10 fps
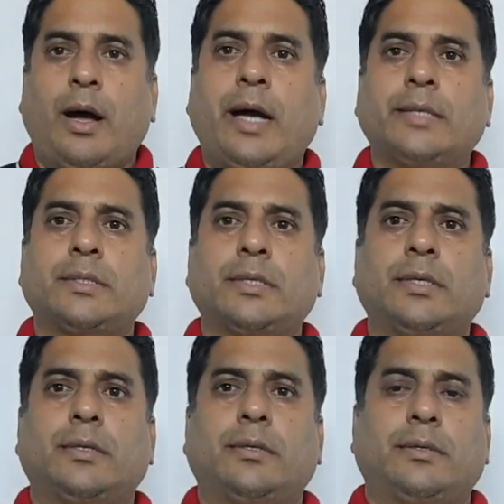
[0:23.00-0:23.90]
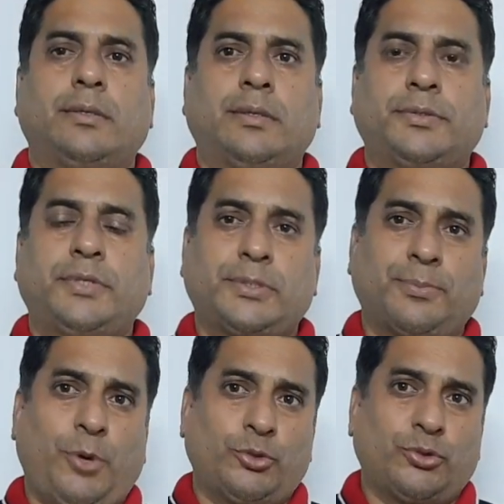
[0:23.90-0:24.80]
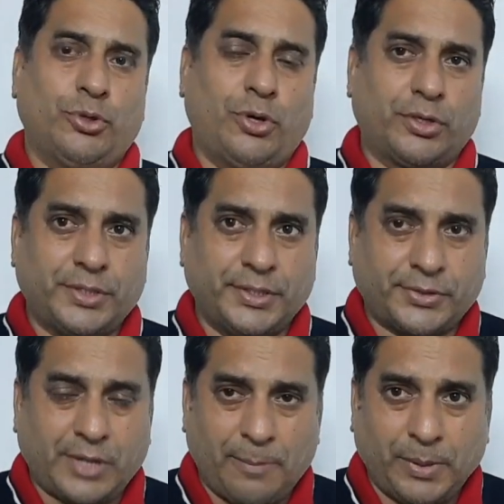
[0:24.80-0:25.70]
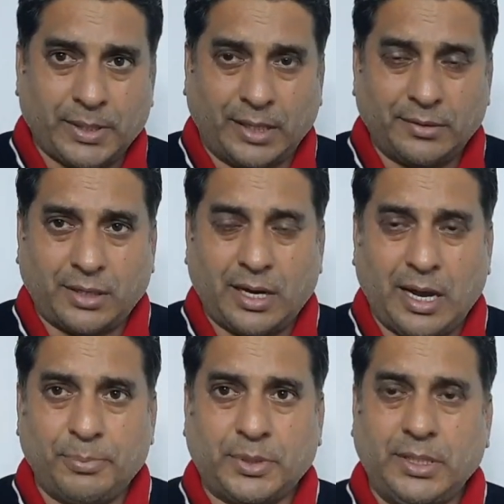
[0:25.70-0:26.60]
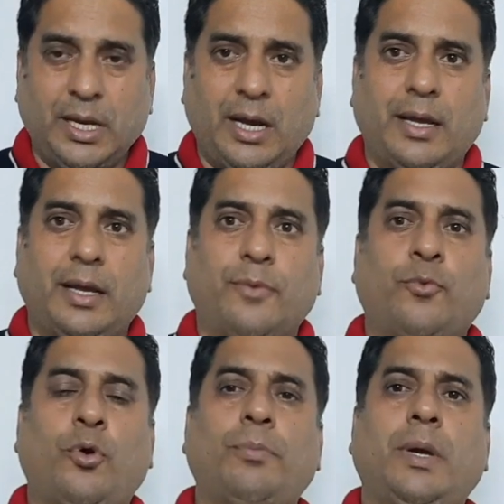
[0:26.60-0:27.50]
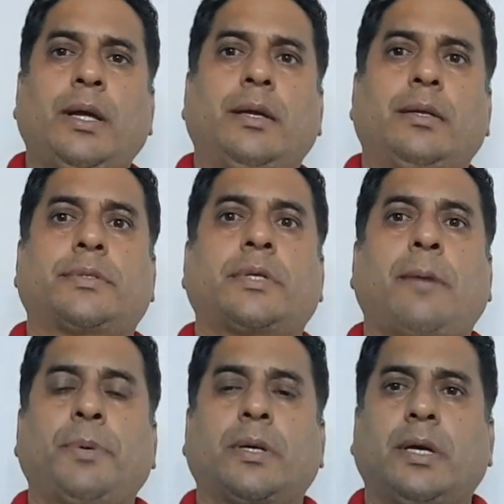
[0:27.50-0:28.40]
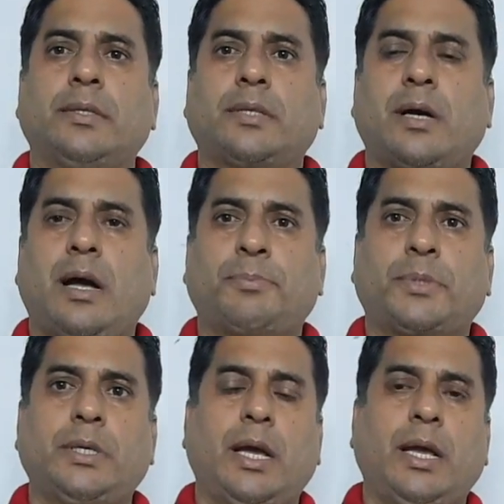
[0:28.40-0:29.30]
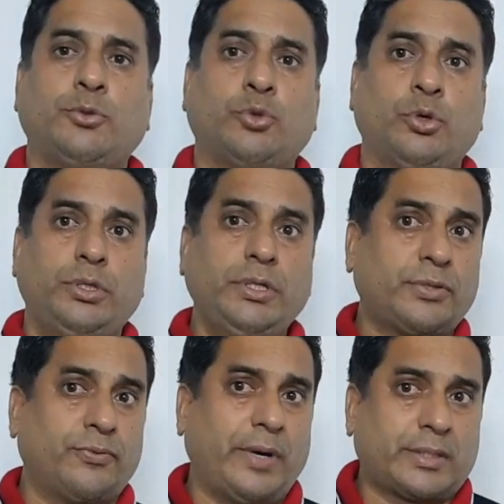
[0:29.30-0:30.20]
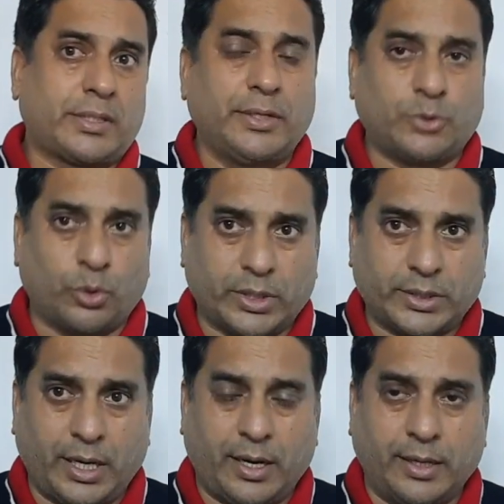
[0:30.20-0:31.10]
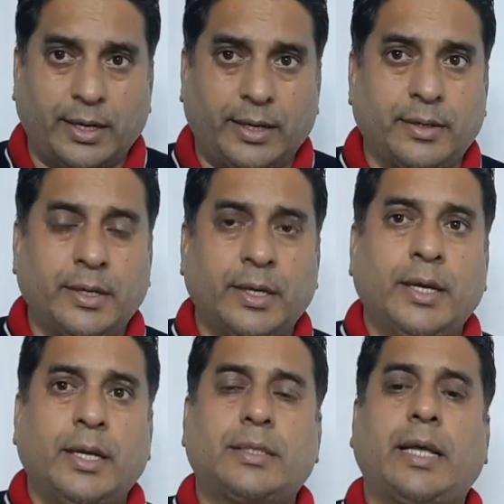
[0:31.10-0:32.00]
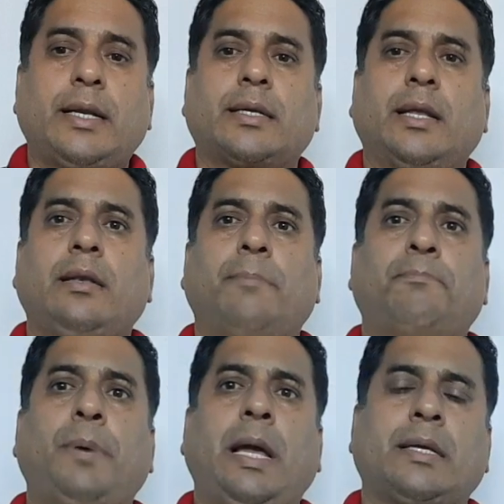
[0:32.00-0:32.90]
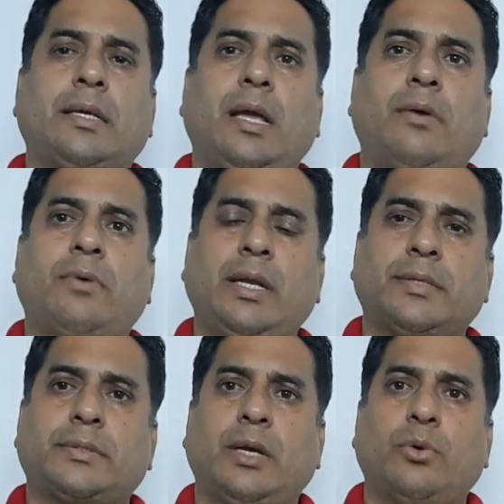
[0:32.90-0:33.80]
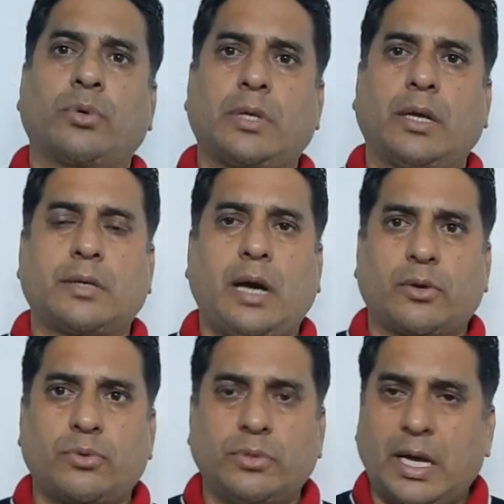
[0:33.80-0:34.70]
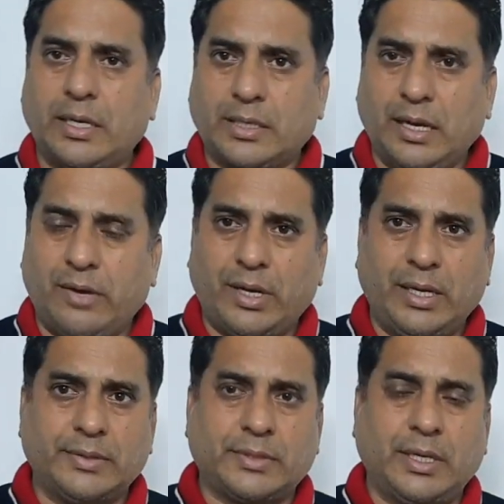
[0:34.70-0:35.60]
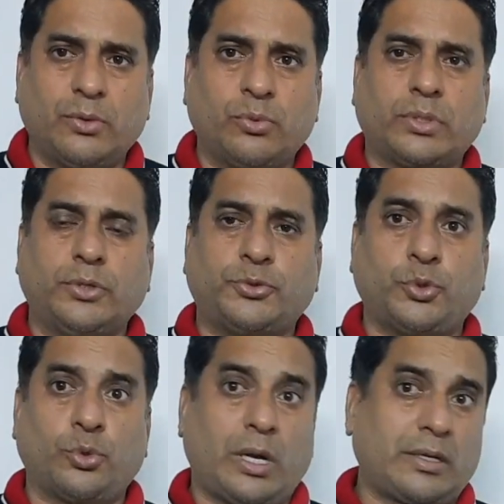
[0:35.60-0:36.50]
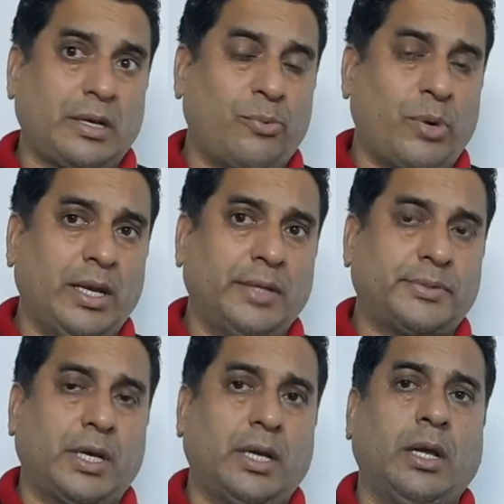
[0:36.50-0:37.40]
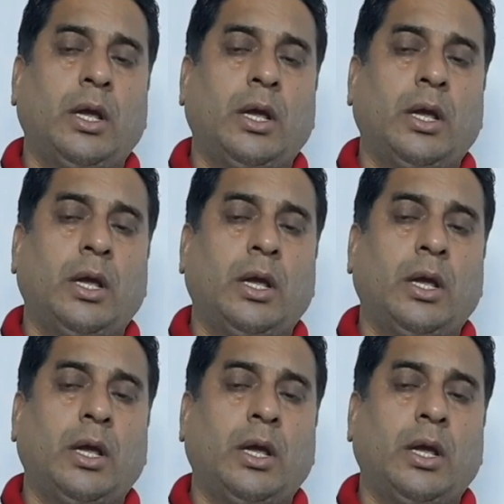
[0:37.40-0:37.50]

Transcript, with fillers: आज जिस मौजू और जिस टॉपिक का इंतख्य किया है वो मैं टॉपिक का इंतखब किया है जो इस वक्त की सूरत हाल है तहरीक लब्बैक के हवाले से उनके कारकुनान के हवाले से उनकी शूरा के हवाले से